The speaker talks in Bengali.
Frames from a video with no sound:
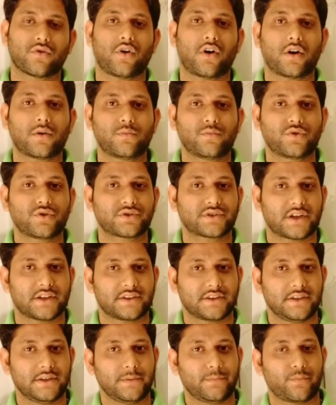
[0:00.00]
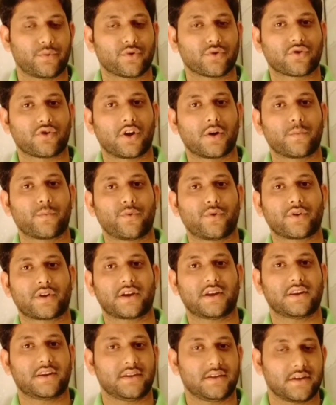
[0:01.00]
কর্মসাথী
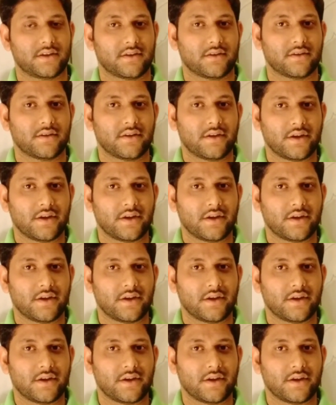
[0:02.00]
প্রকল্পকে নিয়ে